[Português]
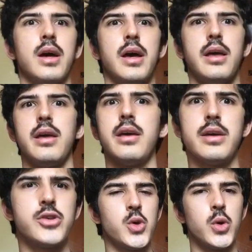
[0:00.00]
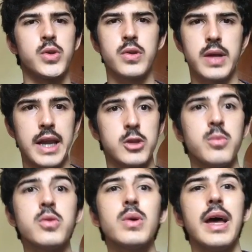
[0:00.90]
e outros lugares do
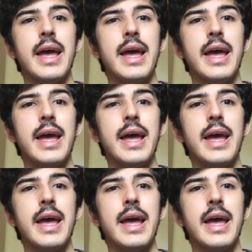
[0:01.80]
mundo